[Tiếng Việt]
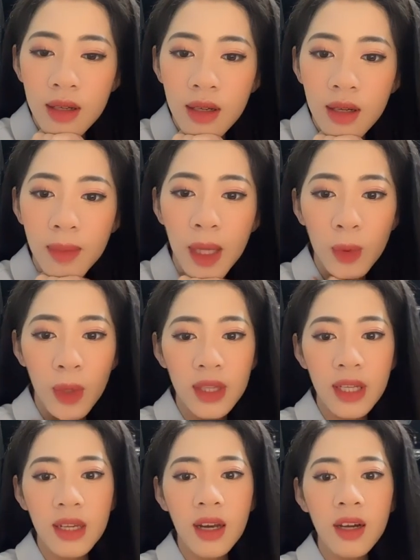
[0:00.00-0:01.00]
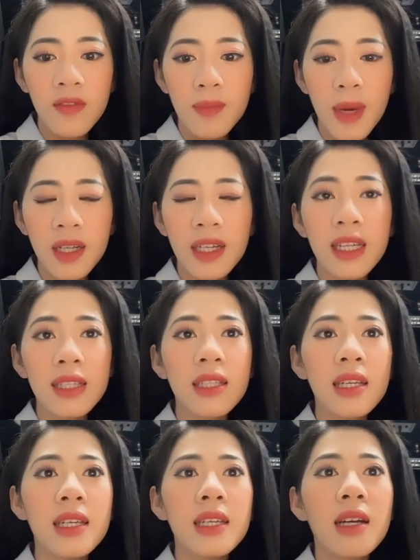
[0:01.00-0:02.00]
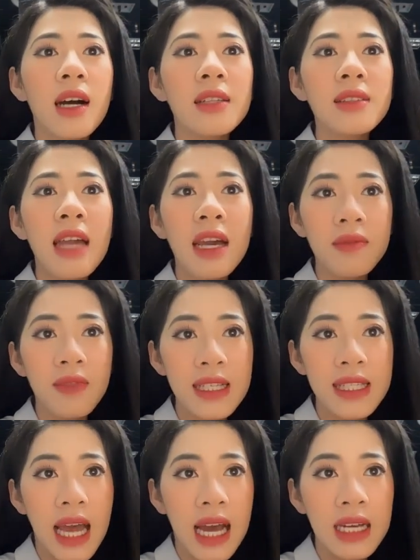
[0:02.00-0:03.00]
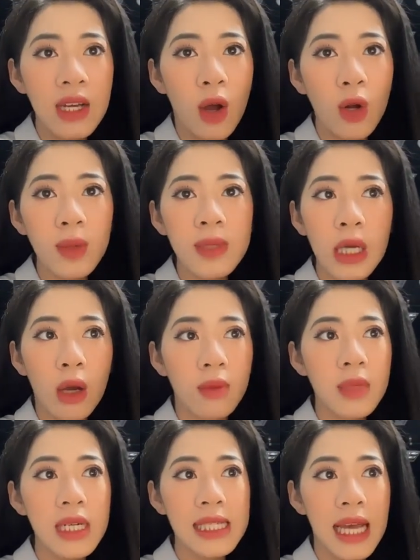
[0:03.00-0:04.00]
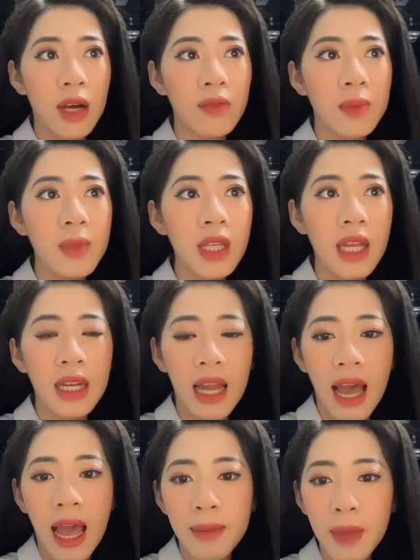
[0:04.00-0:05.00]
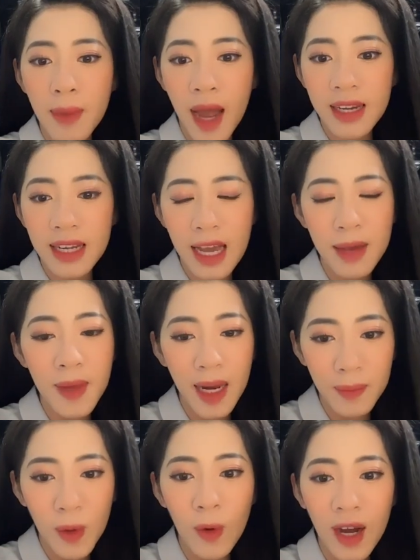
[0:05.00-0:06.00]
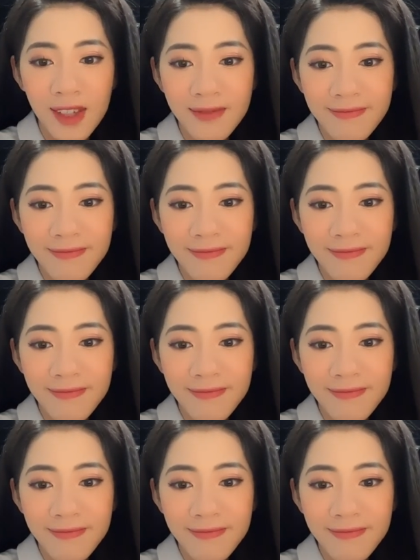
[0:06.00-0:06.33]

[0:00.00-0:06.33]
À, bạn Nguyễn Tín ơi, với Bắc Ninh thì ờ, đêm và sáng có lúc sẽ có mưa rào với mức nhiệt là 23 đến 25 độ ạ.